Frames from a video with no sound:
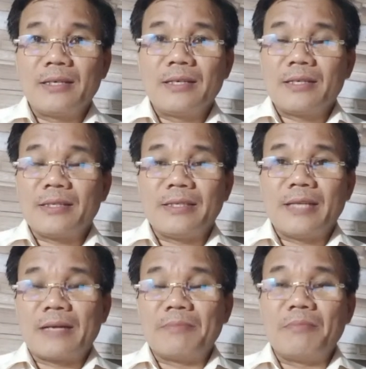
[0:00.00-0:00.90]

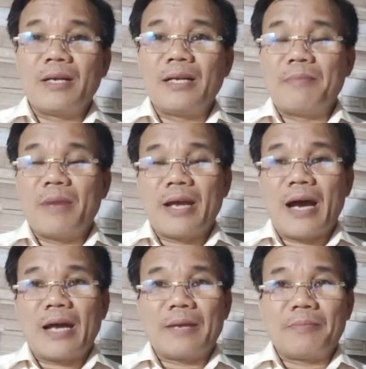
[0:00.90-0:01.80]
nhận mình là bị
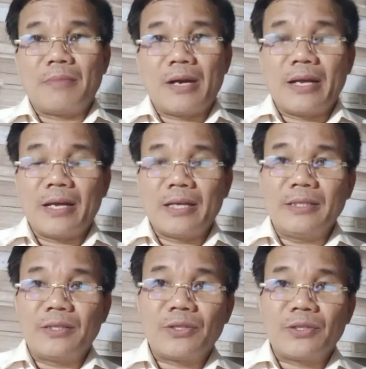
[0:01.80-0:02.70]
hại mà để
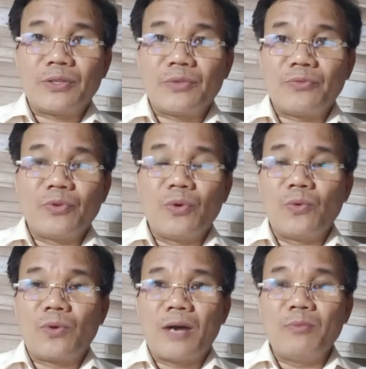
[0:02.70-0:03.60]

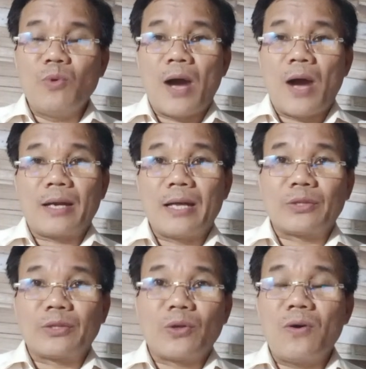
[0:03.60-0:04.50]
vu khống hoặc là
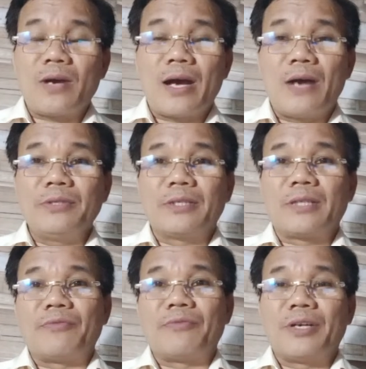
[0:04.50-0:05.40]
tố cáo những
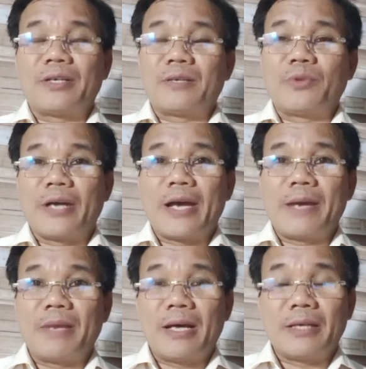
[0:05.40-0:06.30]
thành viên trong Thiền
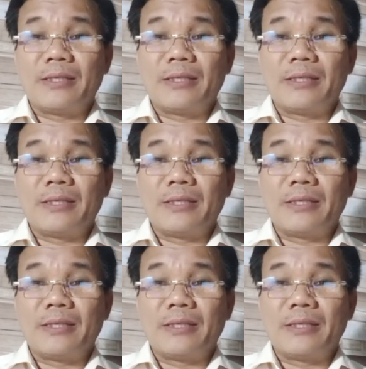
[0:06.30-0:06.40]
Am này